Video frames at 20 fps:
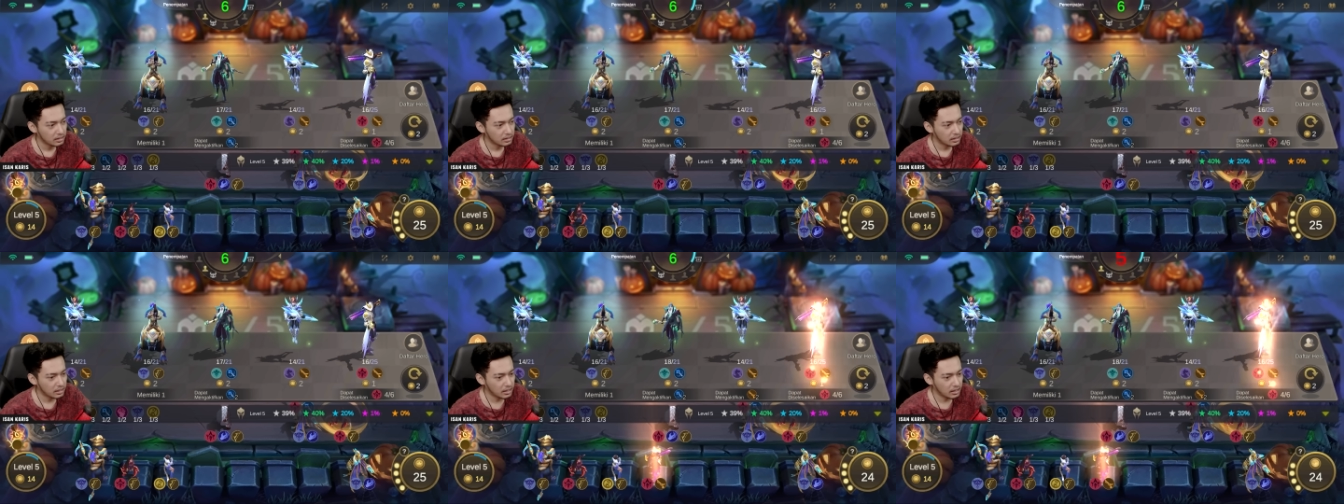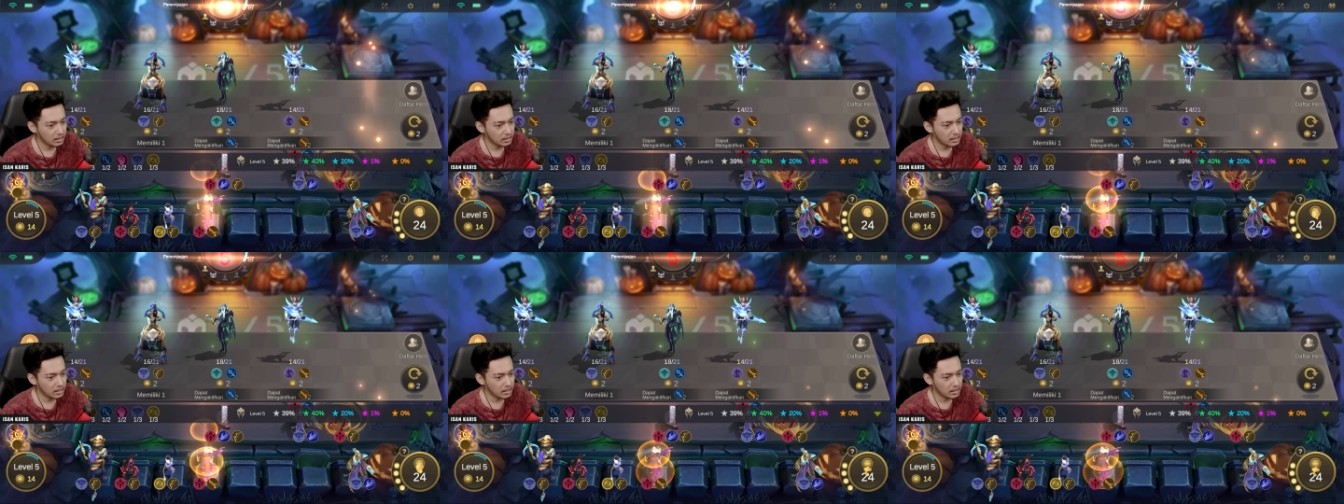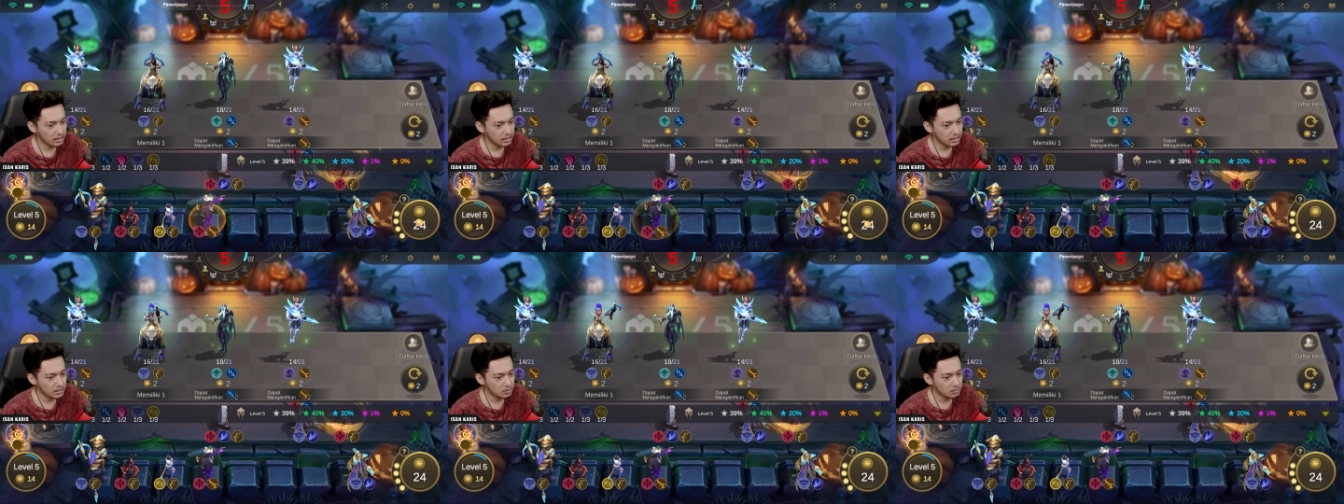Nah ada
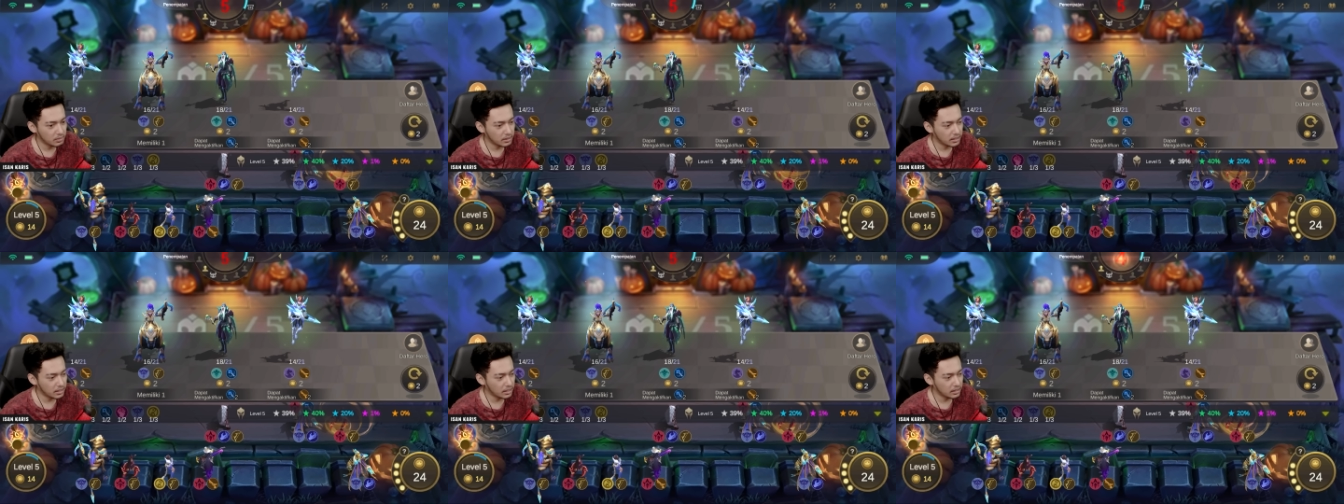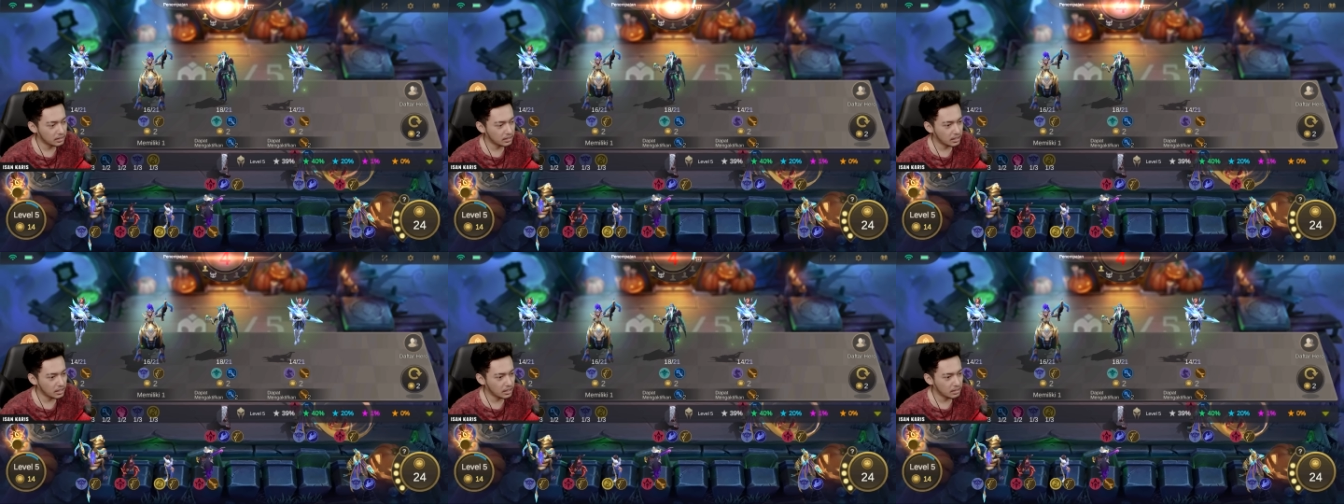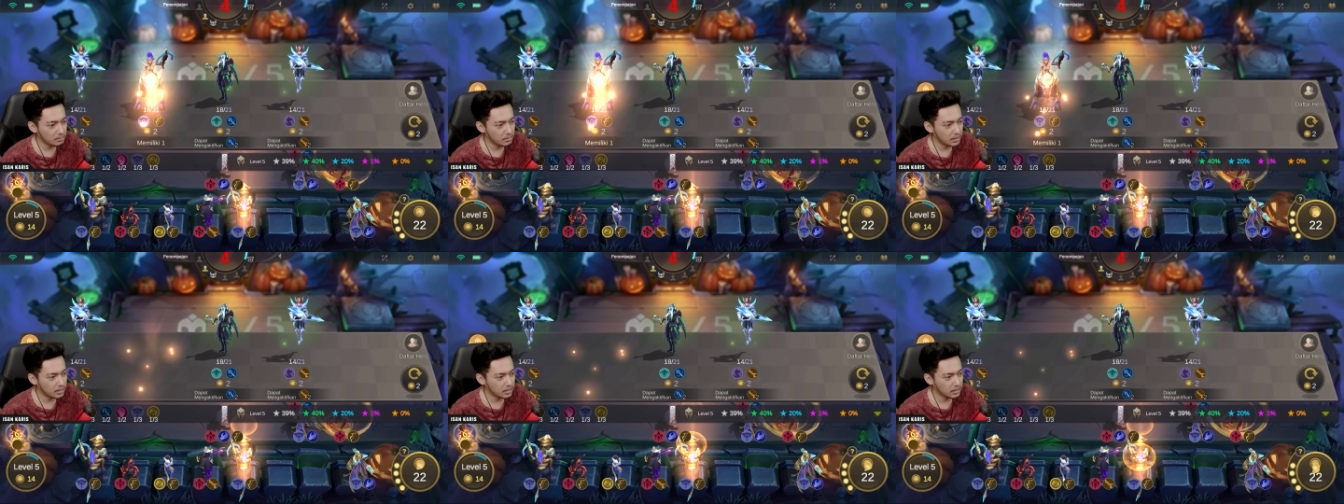clean lumayan ya
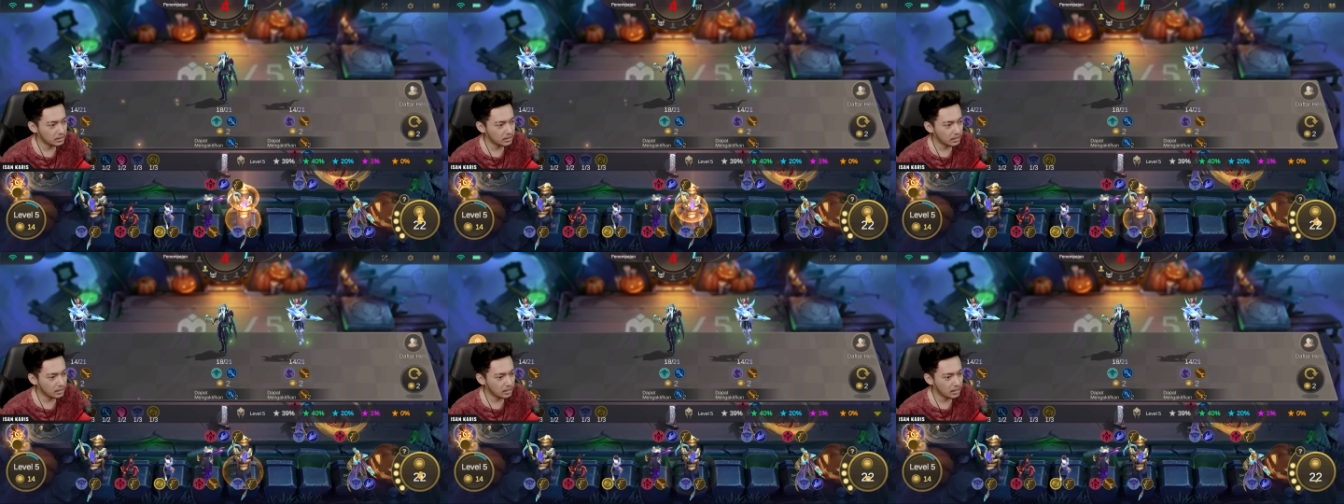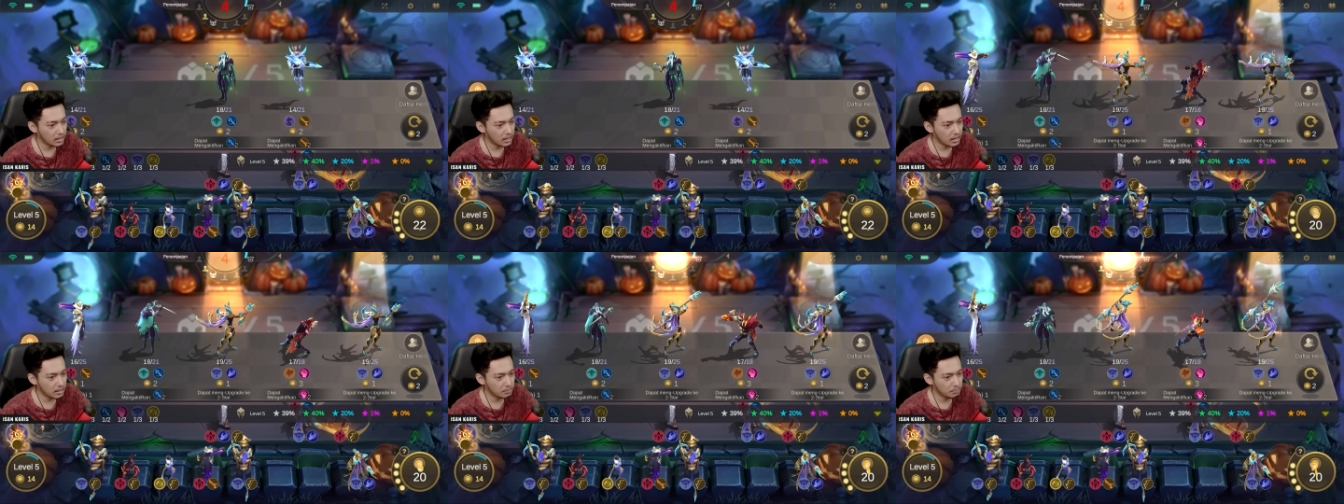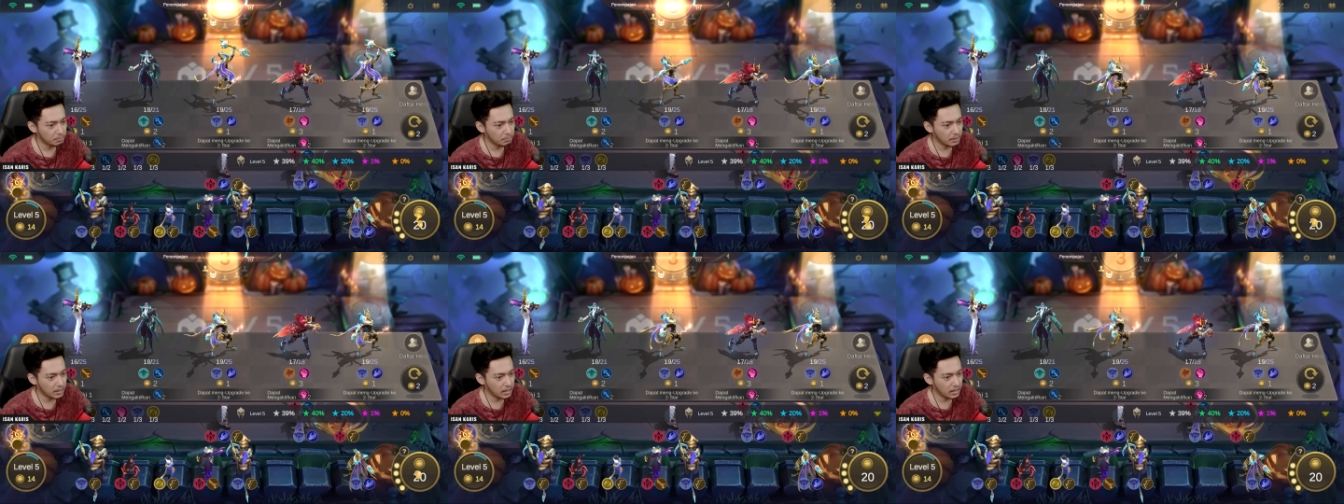Meritel
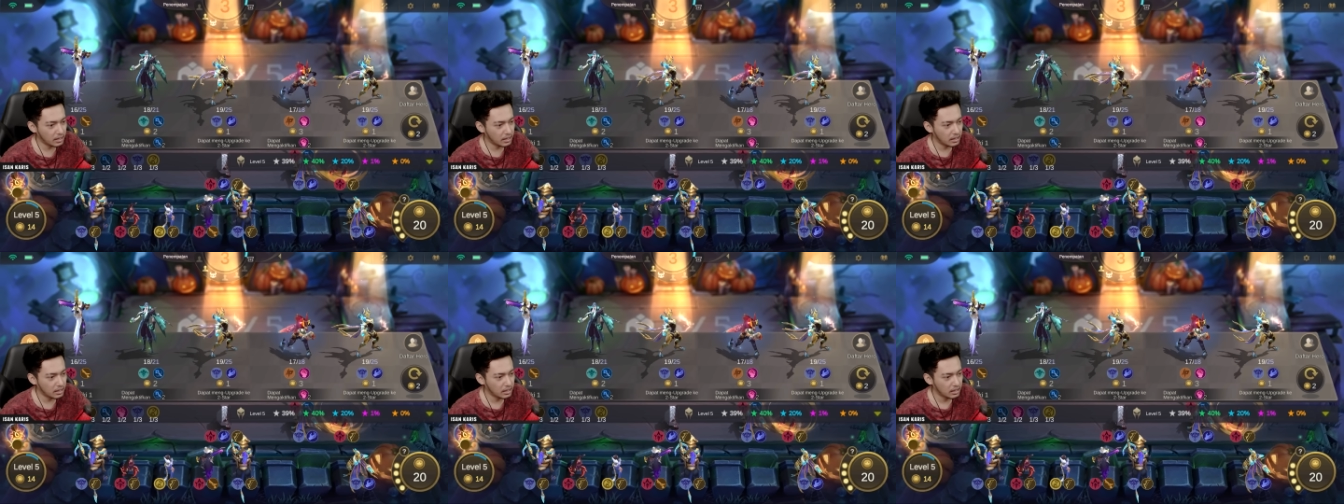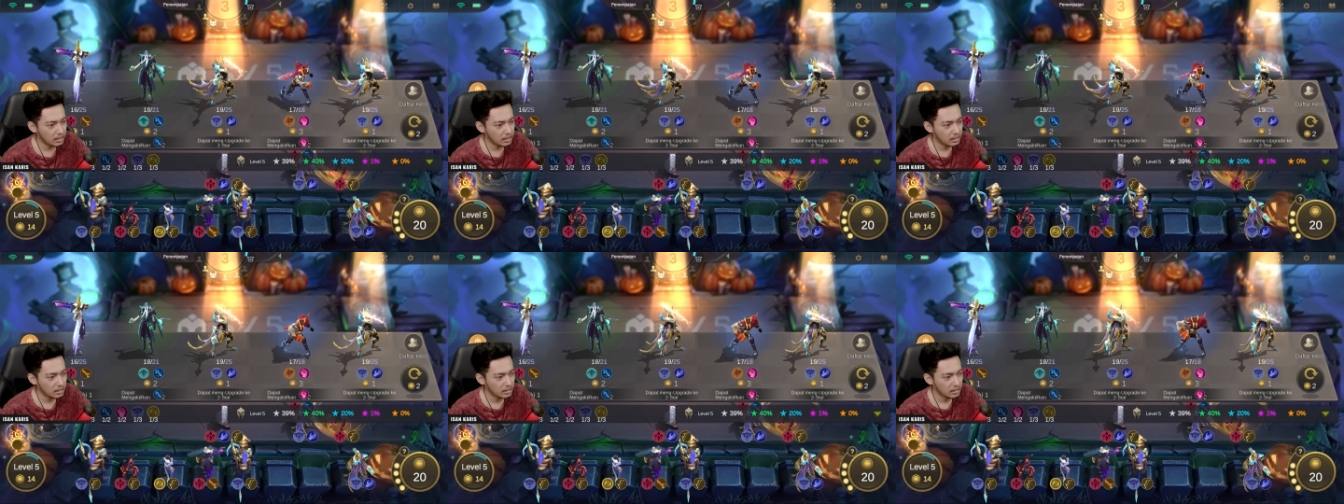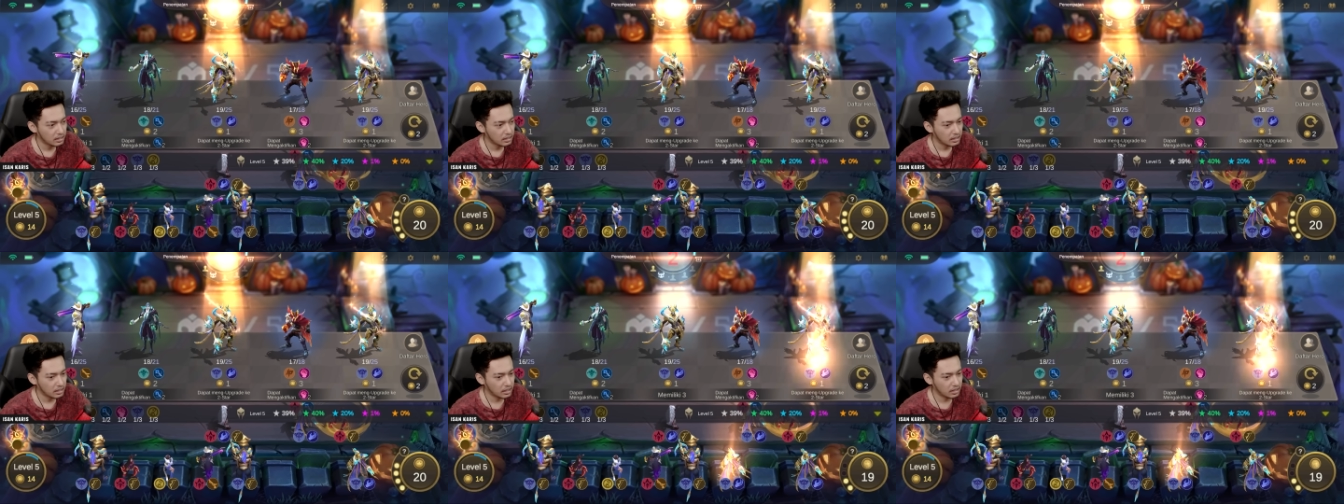Alpha
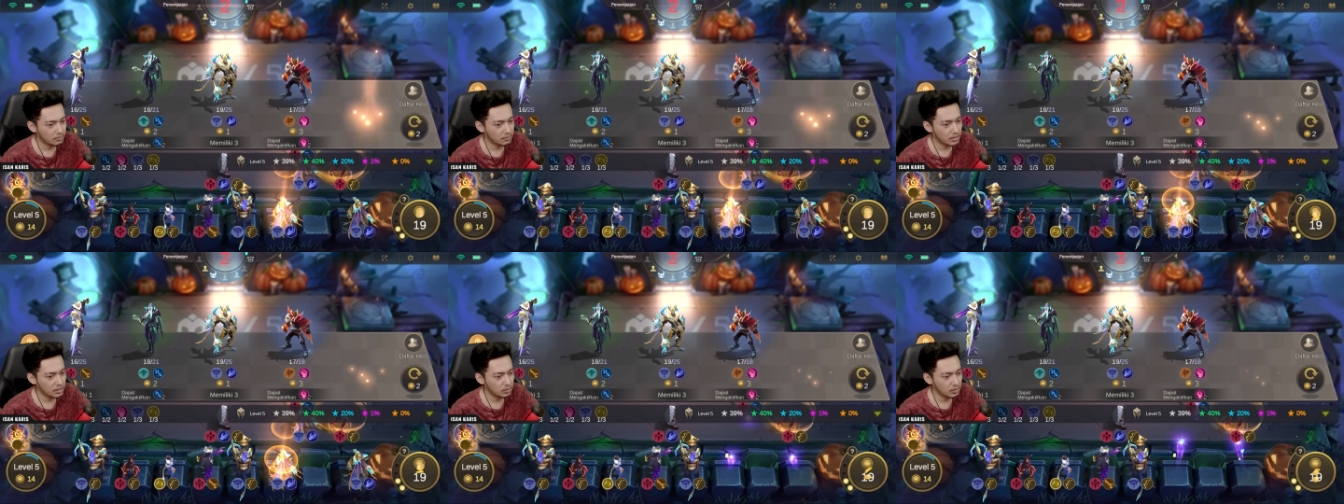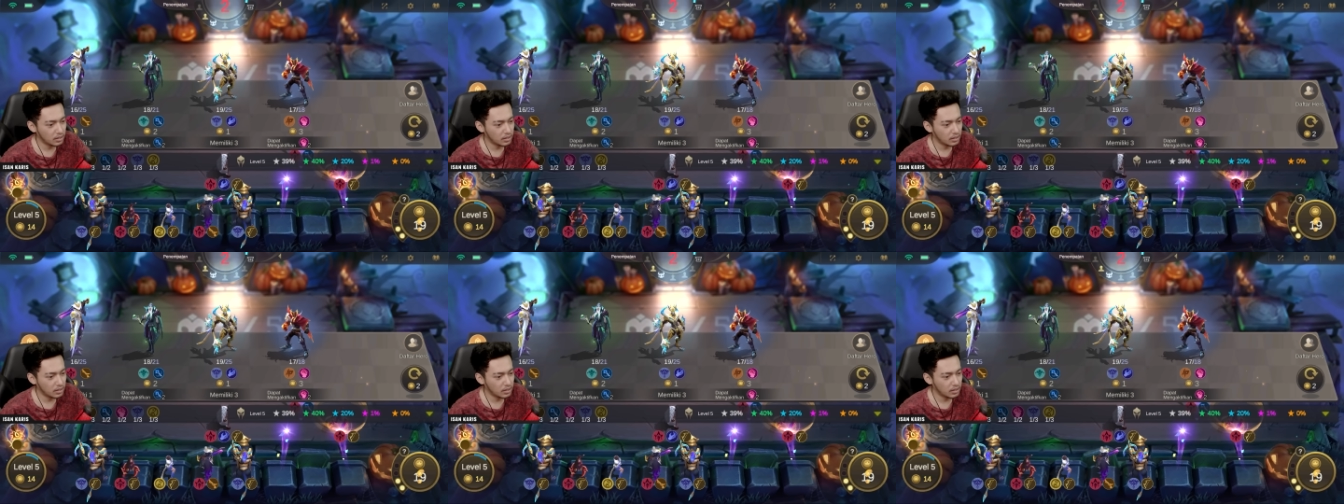Level 2